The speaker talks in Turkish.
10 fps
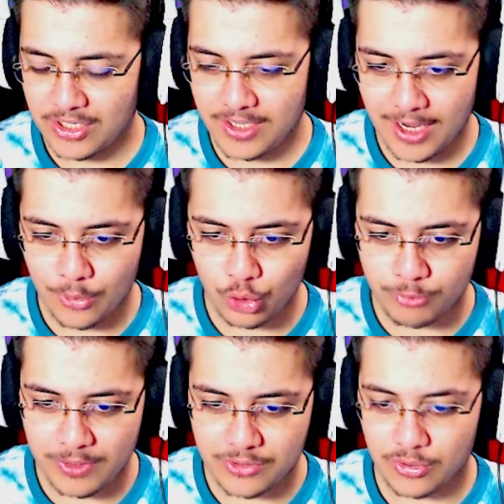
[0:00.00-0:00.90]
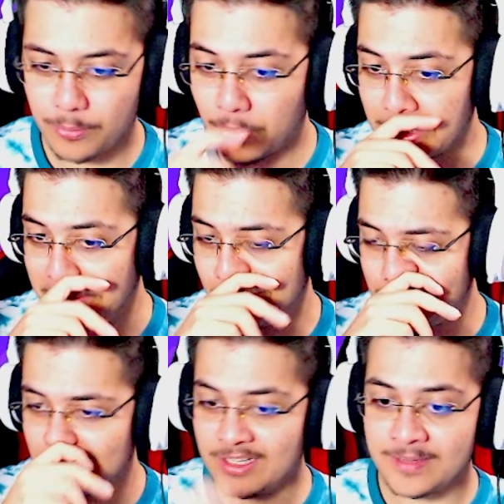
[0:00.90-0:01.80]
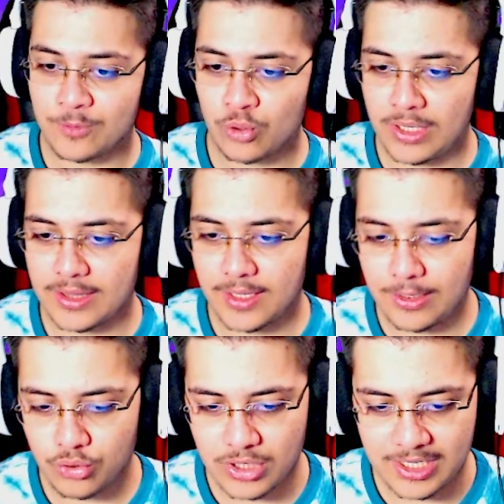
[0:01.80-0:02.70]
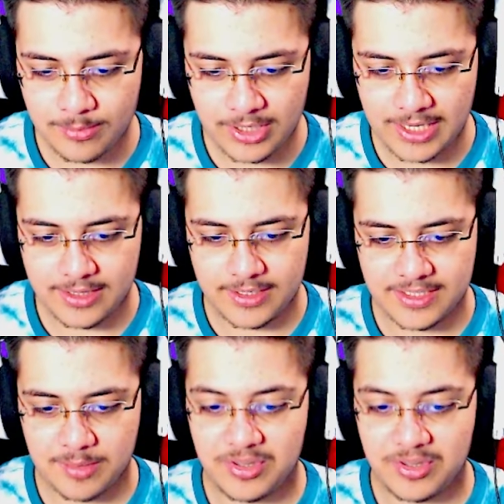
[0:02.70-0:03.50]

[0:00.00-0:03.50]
Yakut Bediso. Bu arada bence kırmızı olan daha güzel gibi geldi niyeyse.